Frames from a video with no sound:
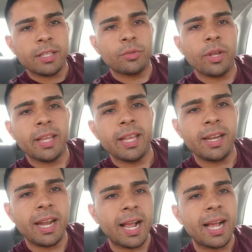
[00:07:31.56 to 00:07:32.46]
ya estoy aquí
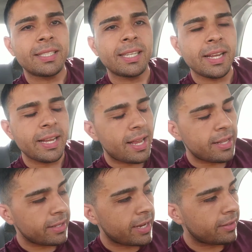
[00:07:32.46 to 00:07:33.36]
en la casa,
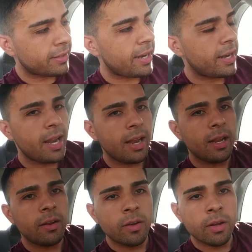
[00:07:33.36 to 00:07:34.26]
ya, ya entrené